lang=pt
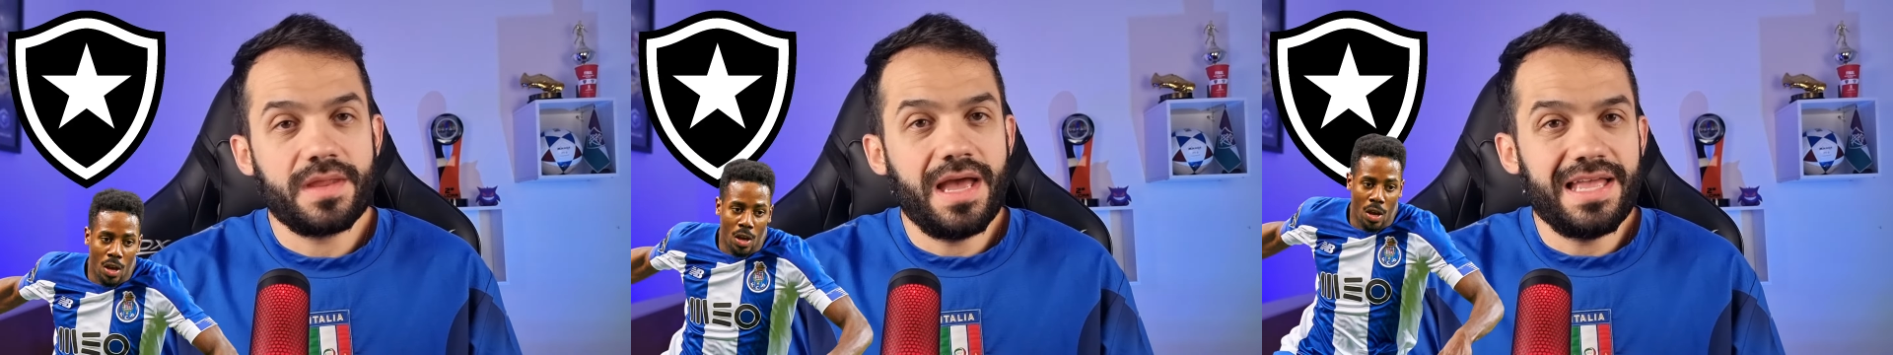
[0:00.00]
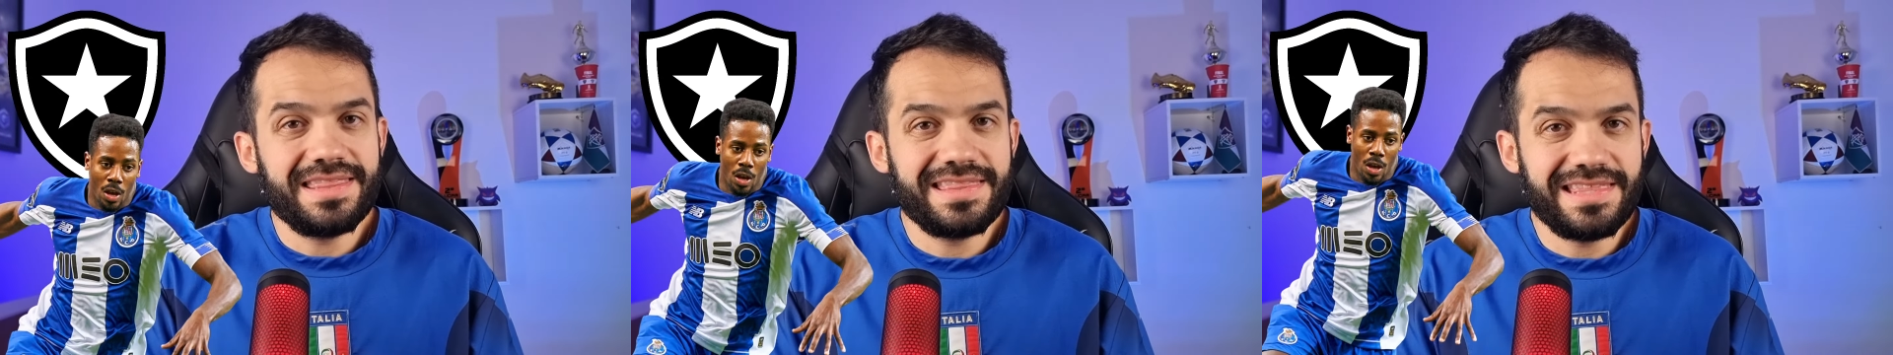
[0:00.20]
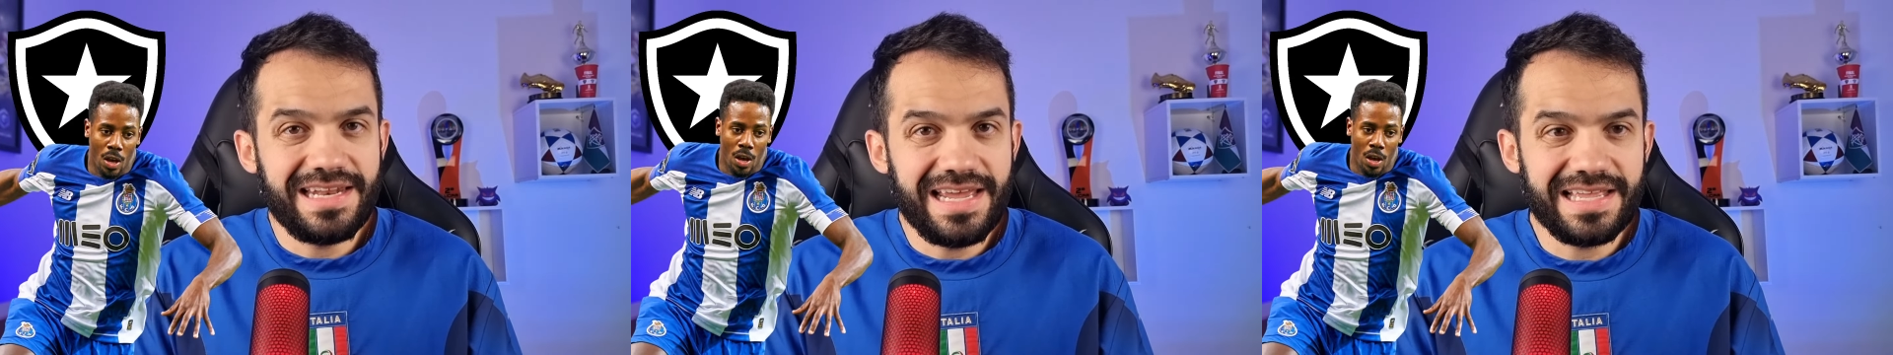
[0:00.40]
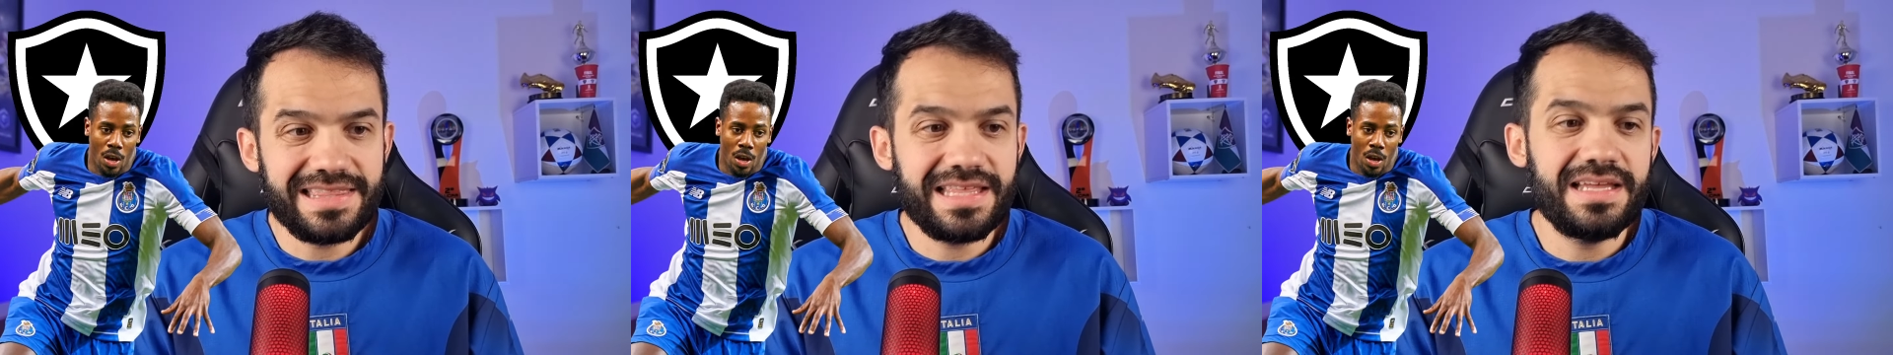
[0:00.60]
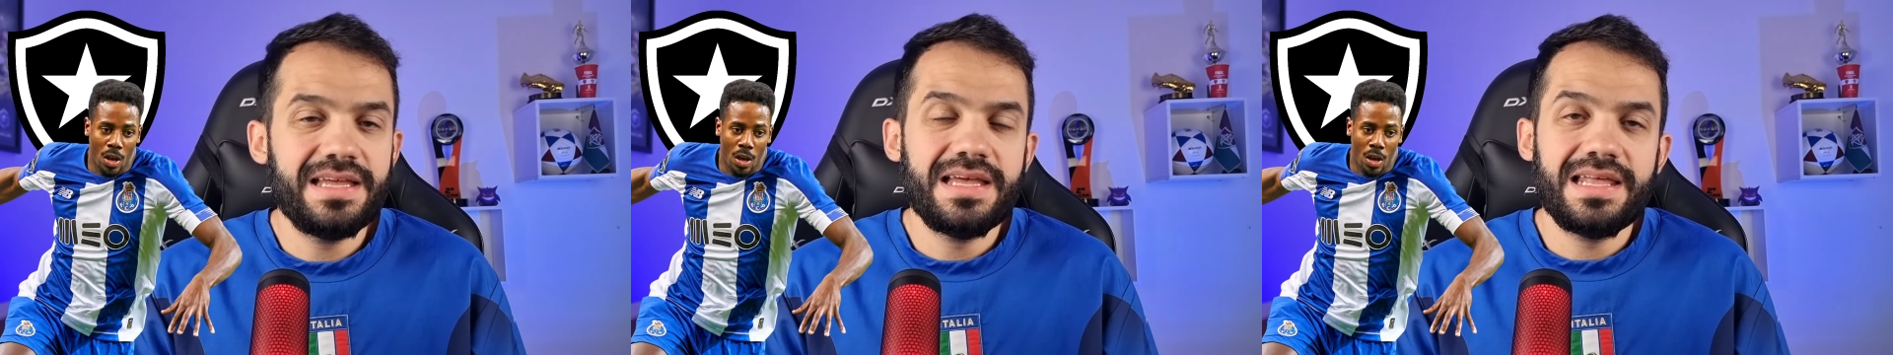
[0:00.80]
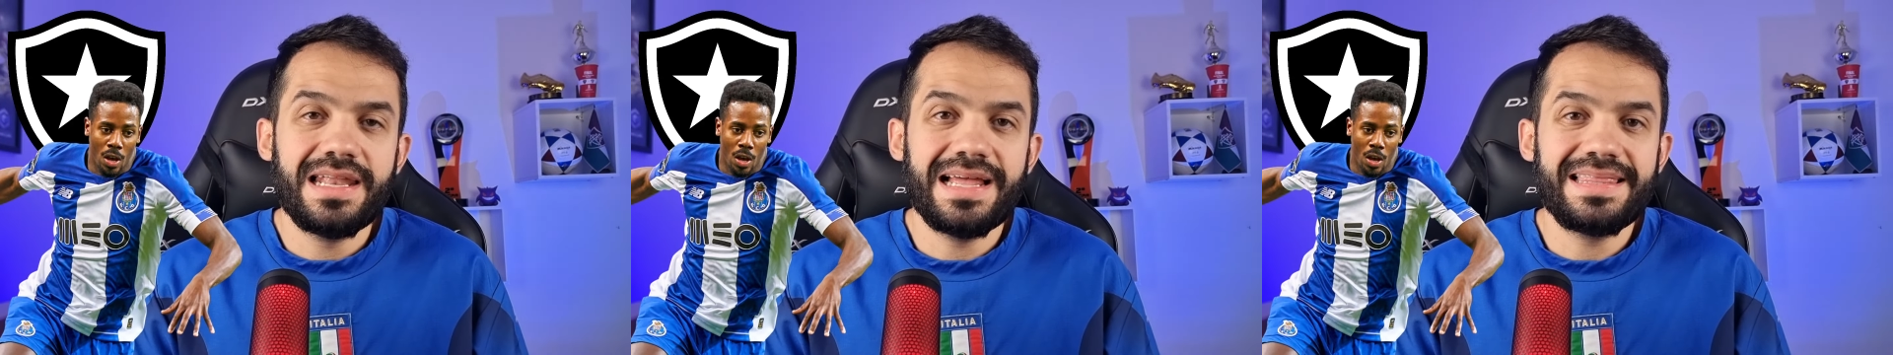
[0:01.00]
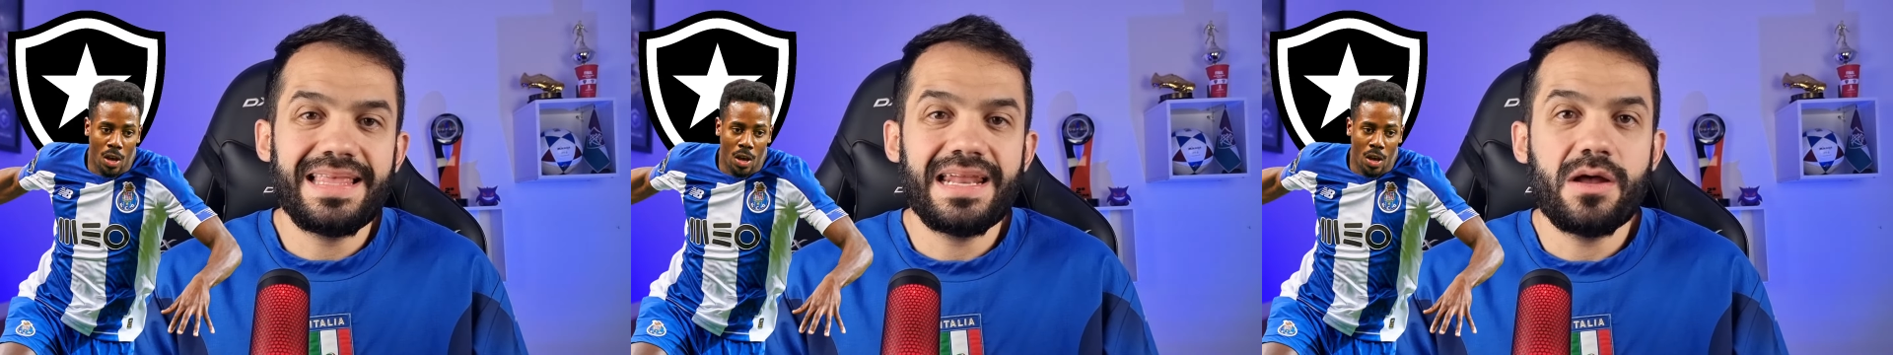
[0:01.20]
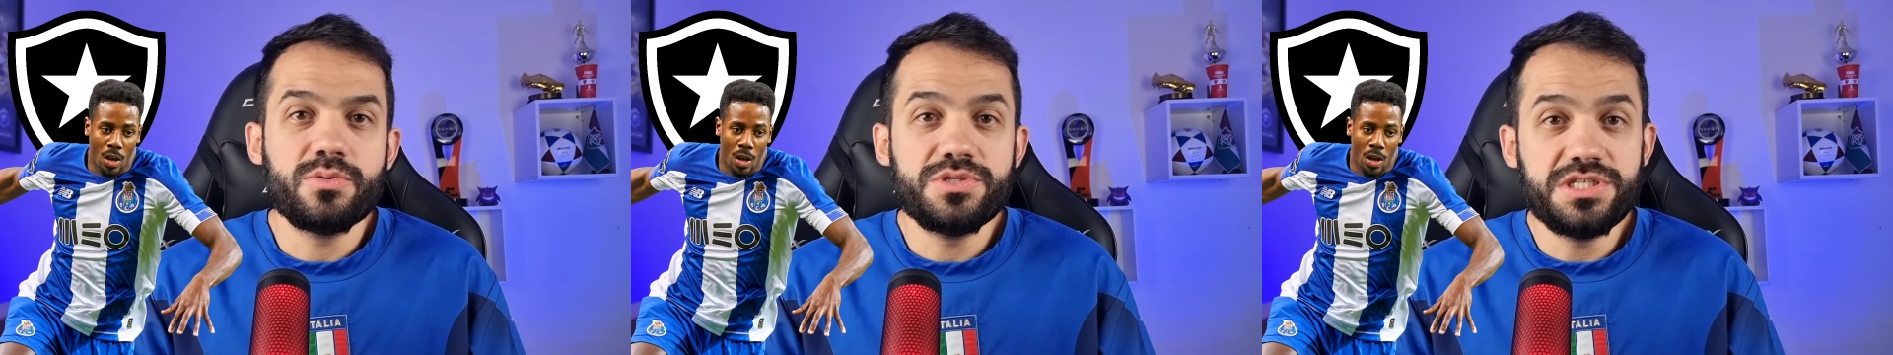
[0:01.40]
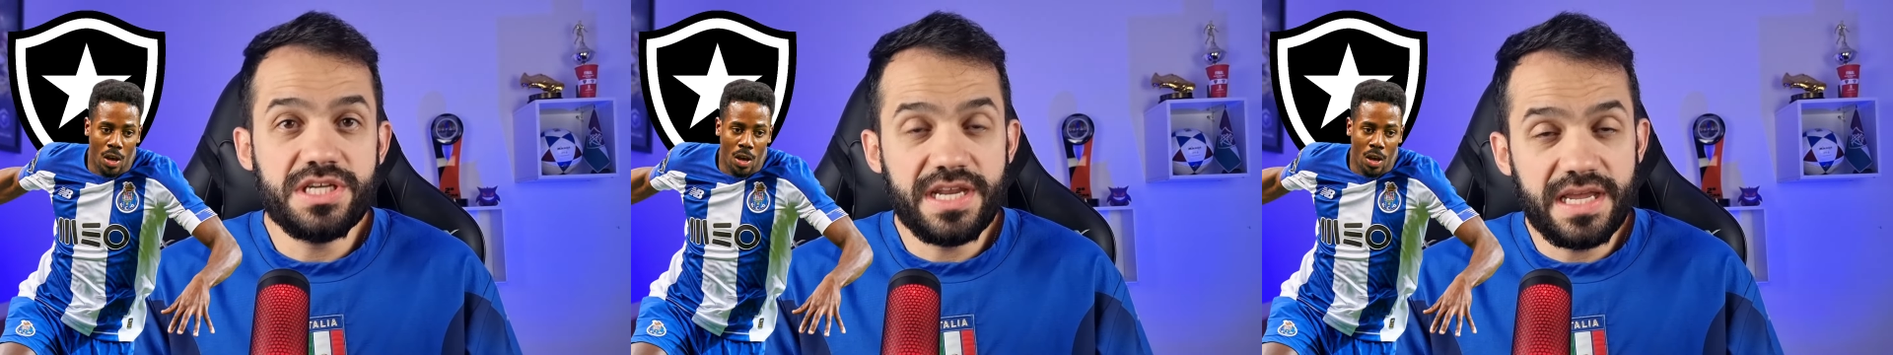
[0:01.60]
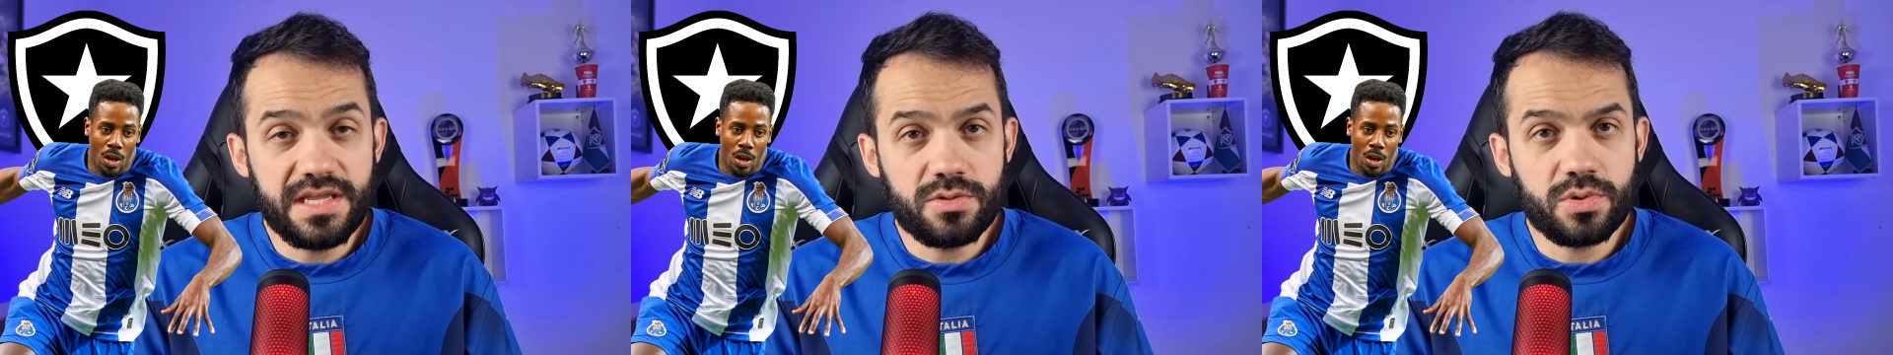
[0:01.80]
atleta lateral
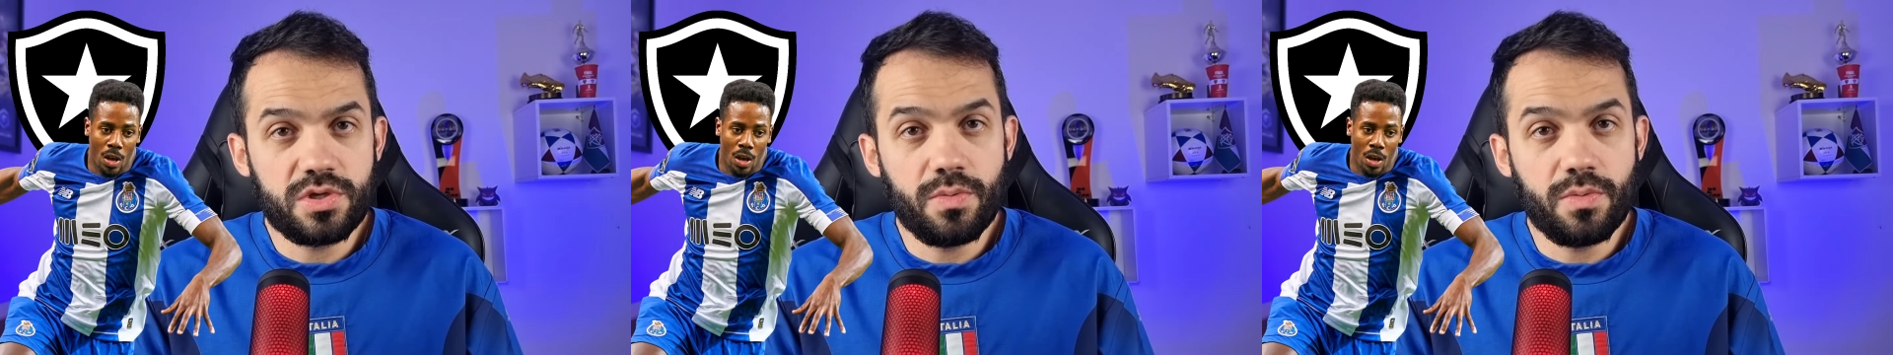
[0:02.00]
direito,